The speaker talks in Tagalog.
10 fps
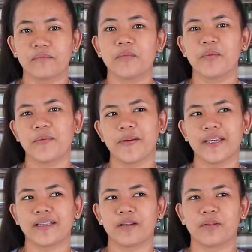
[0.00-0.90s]

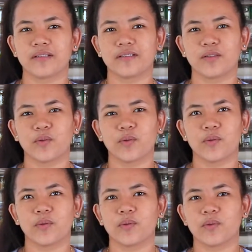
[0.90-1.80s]
mababait naman. So,
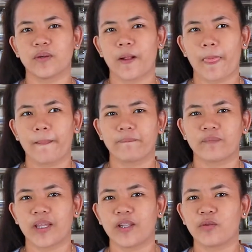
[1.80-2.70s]

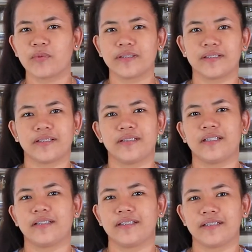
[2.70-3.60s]
10 over 10
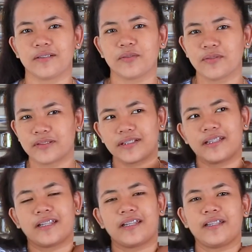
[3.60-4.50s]
din kung
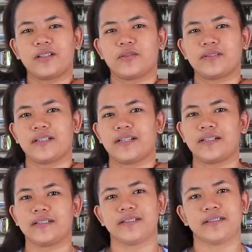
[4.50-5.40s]
i-rate ko sila.
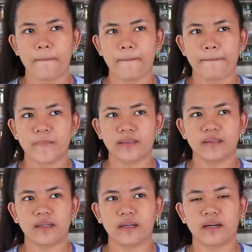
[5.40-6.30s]

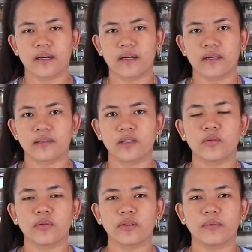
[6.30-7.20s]
Kasi uh,
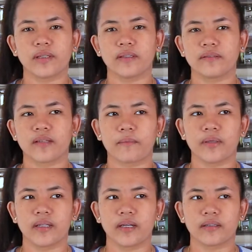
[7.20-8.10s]
tinuro naman sa
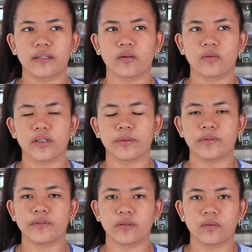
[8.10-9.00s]
amin lahat nila Kuya
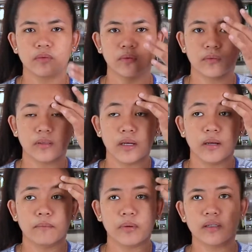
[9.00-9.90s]
Emerson yung
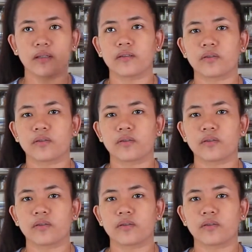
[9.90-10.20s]
maging